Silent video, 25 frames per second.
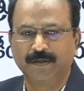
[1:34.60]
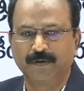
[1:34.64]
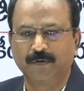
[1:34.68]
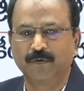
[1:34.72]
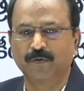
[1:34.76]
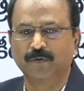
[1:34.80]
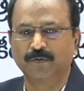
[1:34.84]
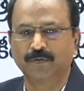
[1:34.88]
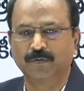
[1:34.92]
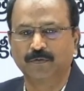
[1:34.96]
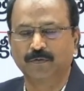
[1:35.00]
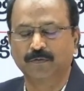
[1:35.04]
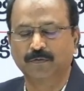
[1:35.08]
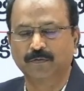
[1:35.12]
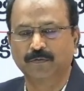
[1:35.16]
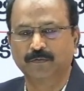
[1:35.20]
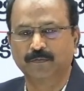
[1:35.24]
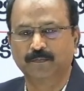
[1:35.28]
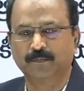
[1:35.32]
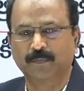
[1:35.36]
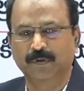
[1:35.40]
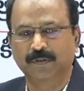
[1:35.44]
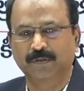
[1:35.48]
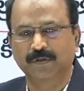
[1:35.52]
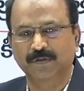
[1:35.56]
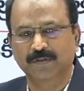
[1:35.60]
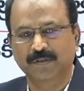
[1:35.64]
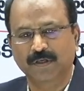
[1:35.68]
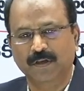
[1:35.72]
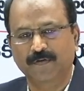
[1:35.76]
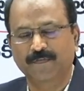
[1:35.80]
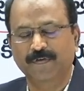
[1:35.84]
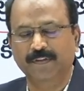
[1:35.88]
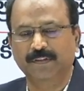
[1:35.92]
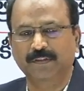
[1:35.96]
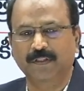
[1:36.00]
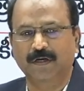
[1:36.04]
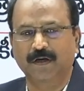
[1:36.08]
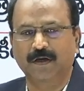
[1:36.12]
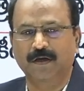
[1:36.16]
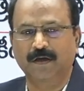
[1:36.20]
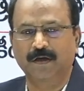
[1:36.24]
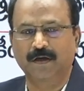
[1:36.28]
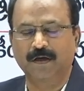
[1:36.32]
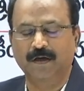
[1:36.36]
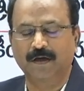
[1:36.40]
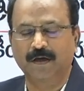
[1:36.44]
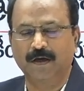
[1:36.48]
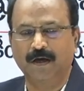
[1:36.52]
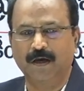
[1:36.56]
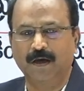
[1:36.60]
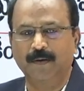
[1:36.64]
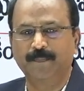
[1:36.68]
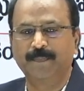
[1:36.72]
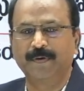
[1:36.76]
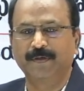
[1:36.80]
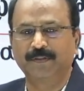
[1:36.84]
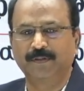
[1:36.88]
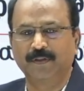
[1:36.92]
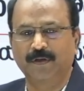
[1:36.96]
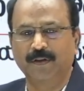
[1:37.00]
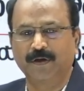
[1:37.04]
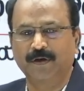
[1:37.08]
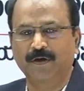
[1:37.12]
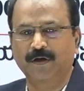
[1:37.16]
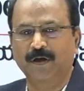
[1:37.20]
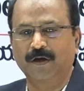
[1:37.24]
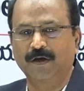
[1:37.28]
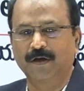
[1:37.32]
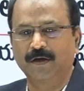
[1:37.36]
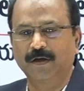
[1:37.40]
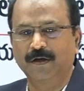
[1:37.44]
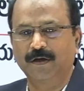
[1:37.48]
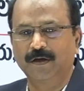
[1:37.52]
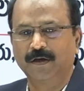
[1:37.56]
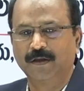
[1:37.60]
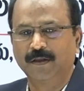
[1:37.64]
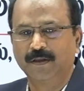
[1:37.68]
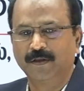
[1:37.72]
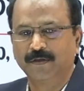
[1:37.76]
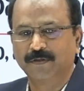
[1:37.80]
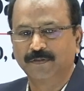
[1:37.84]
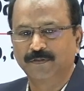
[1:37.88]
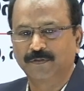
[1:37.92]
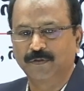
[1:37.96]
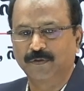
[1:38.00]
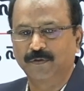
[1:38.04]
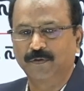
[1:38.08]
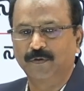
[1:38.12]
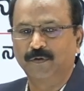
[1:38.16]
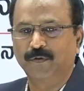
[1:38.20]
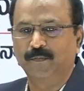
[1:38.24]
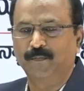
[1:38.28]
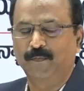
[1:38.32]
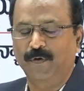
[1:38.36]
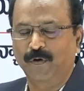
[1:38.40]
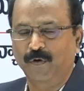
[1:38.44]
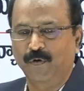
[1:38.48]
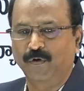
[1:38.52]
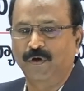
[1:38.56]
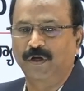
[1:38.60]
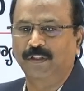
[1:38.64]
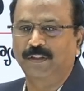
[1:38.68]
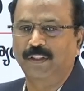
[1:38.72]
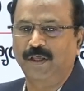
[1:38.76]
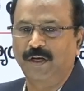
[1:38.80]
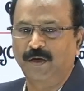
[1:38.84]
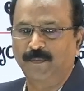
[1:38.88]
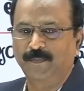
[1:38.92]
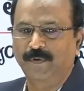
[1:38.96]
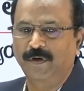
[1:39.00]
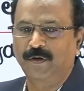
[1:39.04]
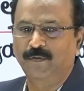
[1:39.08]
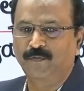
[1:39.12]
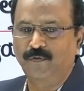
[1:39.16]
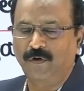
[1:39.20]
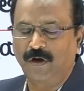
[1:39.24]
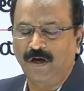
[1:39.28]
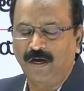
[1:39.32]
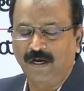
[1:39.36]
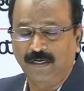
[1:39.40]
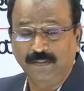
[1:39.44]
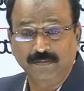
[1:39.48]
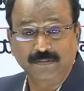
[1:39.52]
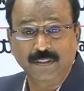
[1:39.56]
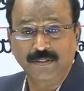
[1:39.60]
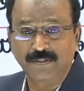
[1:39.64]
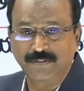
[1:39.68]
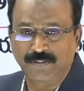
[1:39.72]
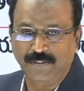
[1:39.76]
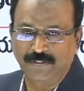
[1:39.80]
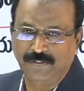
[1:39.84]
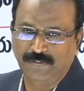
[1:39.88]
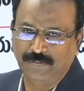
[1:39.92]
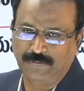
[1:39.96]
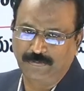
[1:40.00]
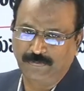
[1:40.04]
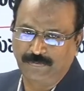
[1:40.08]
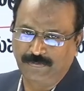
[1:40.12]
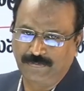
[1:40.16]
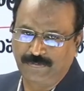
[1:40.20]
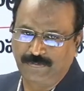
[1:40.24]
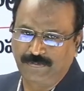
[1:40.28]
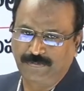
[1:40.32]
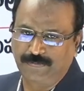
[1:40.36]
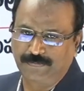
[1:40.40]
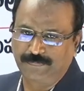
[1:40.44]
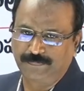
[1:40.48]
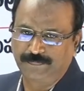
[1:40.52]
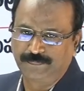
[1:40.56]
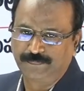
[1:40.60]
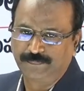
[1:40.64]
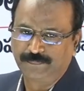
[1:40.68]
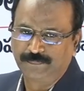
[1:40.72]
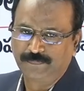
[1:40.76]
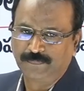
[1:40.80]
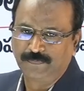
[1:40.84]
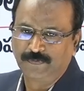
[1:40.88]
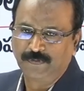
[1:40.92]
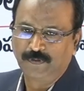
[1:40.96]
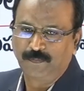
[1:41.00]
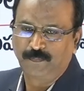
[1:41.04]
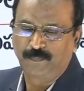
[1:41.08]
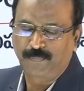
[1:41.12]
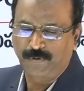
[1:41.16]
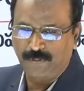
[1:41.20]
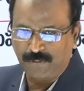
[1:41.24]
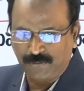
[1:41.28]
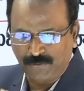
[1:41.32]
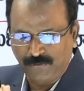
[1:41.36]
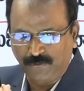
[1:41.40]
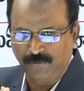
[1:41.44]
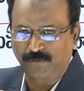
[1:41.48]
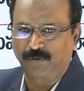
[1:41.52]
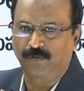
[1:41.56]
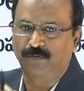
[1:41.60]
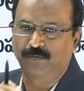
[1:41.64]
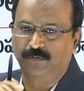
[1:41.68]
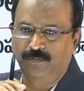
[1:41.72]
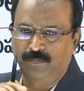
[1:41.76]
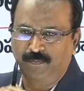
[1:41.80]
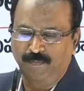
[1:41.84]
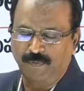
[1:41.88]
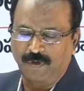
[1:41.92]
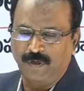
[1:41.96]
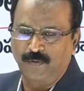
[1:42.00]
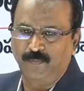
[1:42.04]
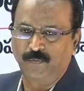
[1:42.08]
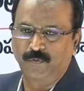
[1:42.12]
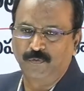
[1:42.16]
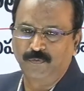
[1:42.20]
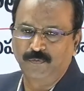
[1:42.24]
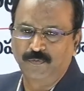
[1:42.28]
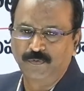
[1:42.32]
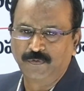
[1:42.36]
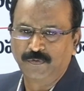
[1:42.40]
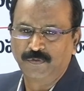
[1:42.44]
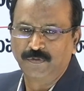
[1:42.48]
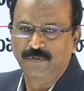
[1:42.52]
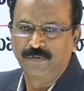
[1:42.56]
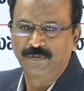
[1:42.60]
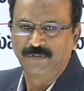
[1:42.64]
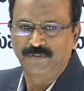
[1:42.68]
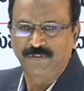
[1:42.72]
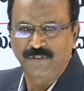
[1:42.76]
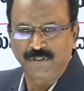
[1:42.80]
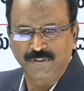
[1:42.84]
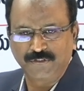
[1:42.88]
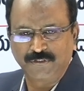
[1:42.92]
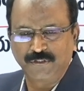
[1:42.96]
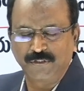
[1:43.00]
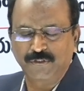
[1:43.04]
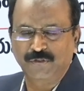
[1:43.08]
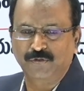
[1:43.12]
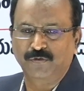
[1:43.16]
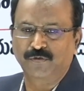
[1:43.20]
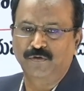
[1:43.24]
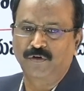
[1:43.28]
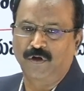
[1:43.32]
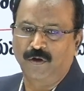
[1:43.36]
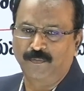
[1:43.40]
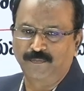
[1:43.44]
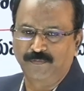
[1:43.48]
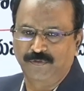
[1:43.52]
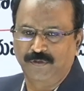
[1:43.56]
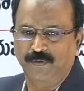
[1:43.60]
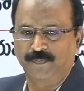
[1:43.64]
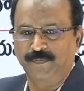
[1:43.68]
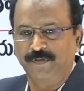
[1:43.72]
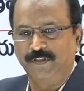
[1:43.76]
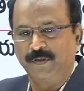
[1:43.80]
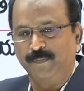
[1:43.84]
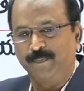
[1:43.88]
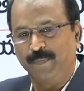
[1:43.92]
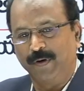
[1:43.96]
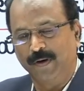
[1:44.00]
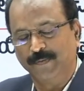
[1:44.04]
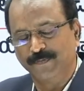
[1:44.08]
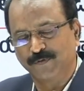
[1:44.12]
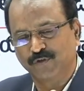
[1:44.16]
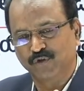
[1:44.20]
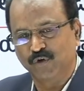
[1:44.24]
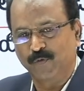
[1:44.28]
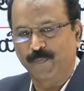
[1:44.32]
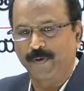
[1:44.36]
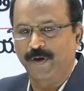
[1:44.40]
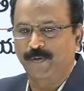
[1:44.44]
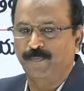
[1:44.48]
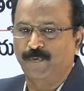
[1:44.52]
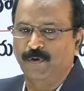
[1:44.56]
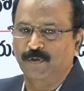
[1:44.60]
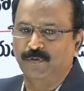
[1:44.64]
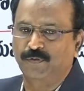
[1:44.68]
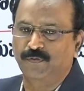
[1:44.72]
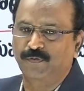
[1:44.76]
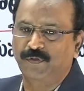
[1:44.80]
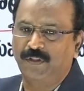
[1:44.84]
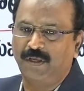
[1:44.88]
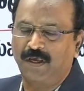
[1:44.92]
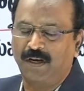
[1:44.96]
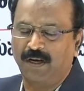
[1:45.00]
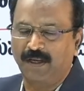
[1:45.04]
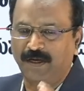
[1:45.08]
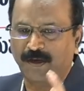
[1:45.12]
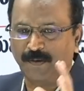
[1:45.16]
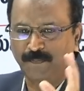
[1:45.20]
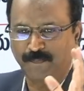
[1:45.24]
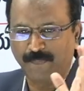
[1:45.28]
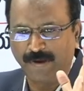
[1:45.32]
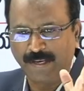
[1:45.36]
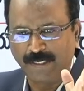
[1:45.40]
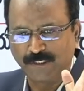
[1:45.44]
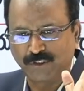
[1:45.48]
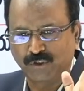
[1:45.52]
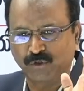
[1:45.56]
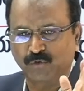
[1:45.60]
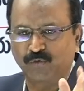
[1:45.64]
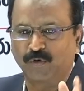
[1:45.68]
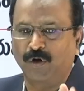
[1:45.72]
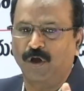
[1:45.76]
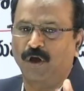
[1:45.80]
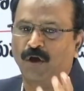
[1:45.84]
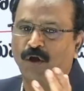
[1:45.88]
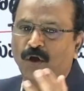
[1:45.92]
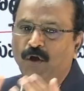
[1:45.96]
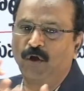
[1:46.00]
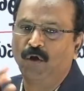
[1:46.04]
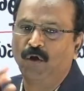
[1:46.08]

ఈరోజు మొత్తం సర్వత్రా అభ్యర్థుల యొక్క సో మనోగతాన్ని మనం అర్థం చేసుకోవచ్చు ప్రస్తుతం మనము చర్చిస్తున్న అంశం ఇది ఫిలిమ్స్కి ఉపయోగపడుతుంది అలాగే మెయిన్స్ కూడా